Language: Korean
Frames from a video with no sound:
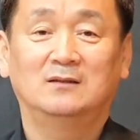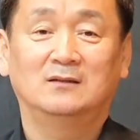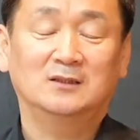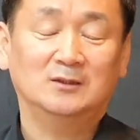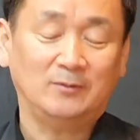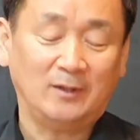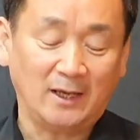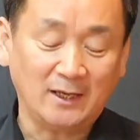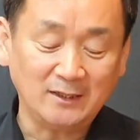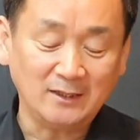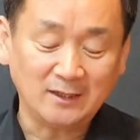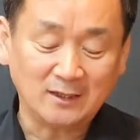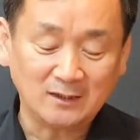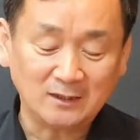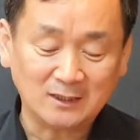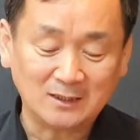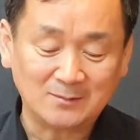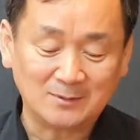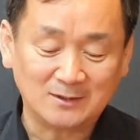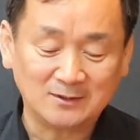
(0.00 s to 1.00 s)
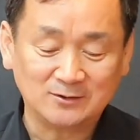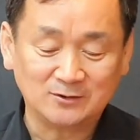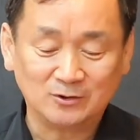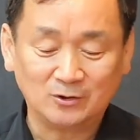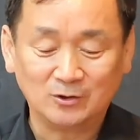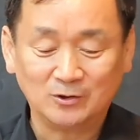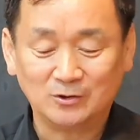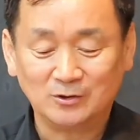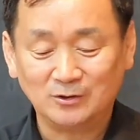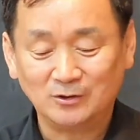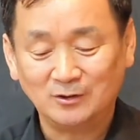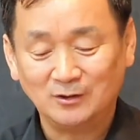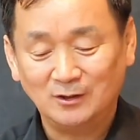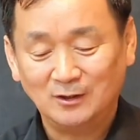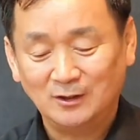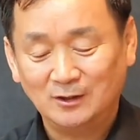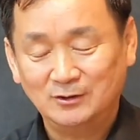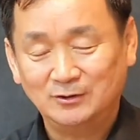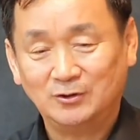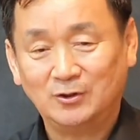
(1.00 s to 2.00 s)
그럼 AI가 만든 설교를
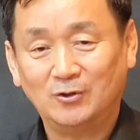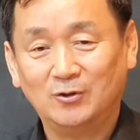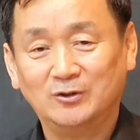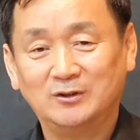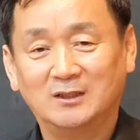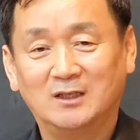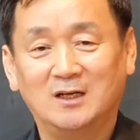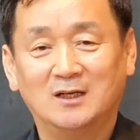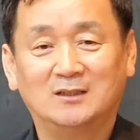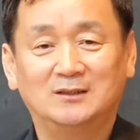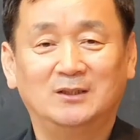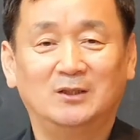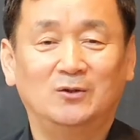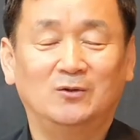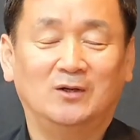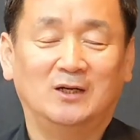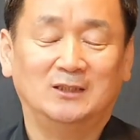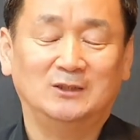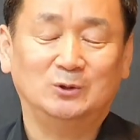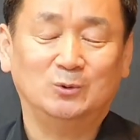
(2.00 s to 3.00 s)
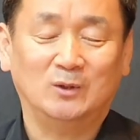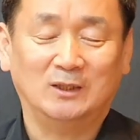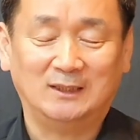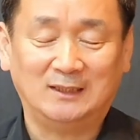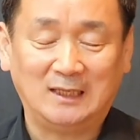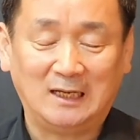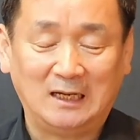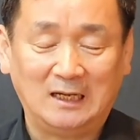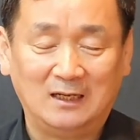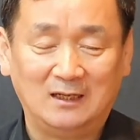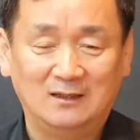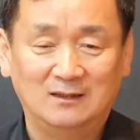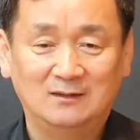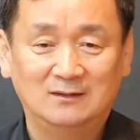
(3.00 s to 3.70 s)
설교자가 그대로 가지고 왔다.